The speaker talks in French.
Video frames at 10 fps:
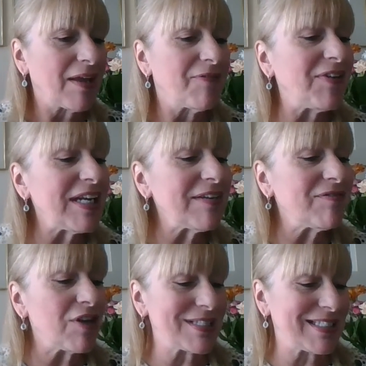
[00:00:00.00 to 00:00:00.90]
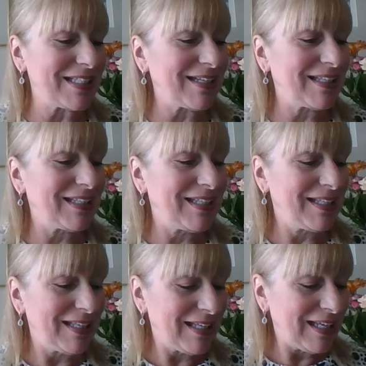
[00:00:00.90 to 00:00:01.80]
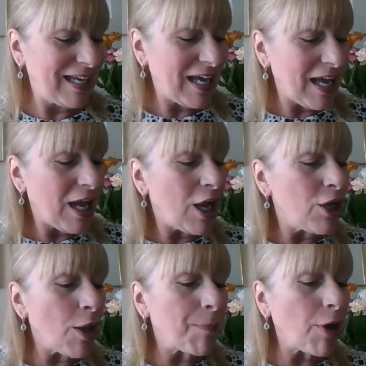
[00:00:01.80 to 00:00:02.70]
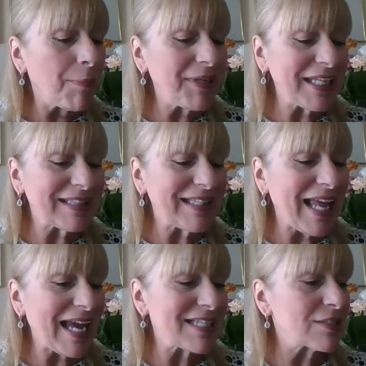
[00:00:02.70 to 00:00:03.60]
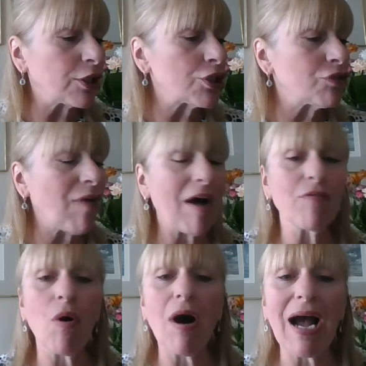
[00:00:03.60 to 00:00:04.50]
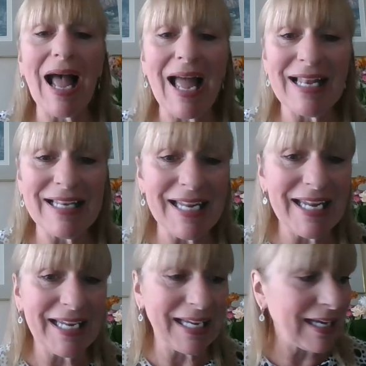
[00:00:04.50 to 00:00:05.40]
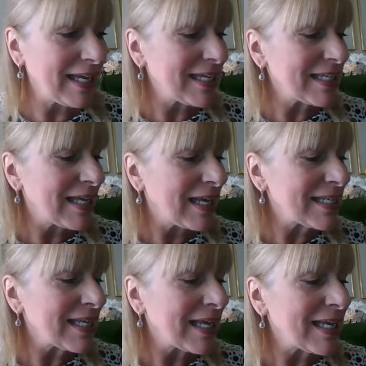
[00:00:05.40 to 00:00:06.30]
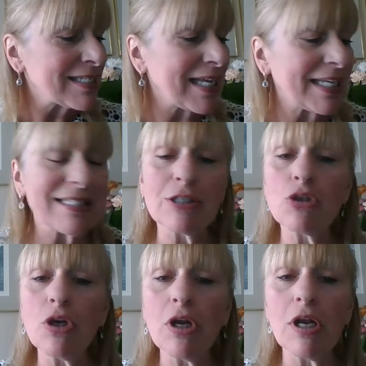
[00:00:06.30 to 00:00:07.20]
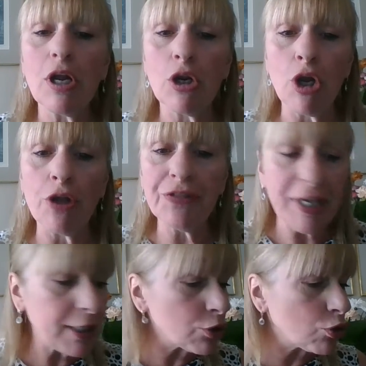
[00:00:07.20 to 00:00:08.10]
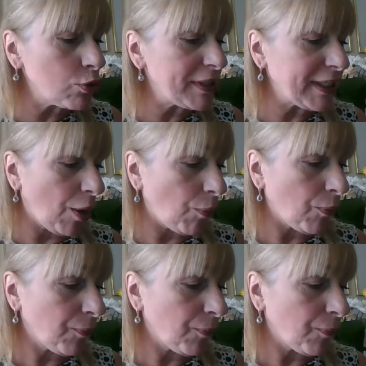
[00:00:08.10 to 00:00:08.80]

Vive le cirque! Le premier texte que tu vas avoir à lire s'intitule Le nez du lion.